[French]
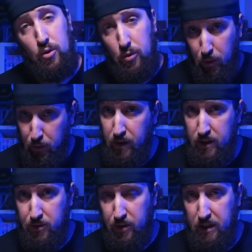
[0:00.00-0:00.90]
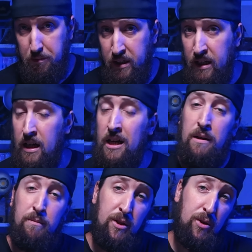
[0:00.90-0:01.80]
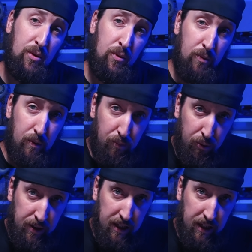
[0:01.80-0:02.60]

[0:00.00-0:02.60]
low profile entre guillemets, mais surtout plus